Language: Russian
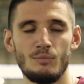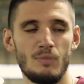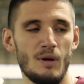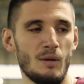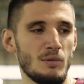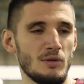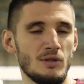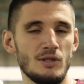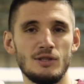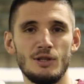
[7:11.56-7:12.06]

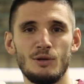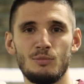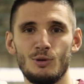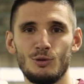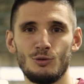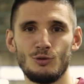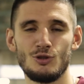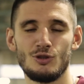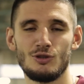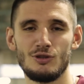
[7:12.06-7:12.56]
Победитель
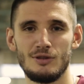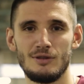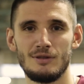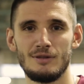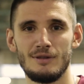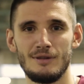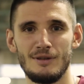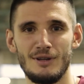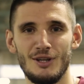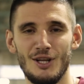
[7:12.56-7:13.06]
получит
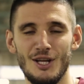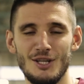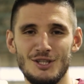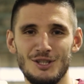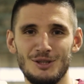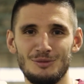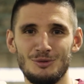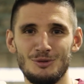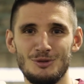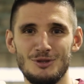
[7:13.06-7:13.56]

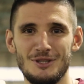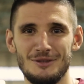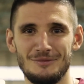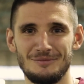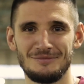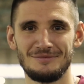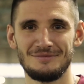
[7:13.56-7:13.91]
классные бутсы.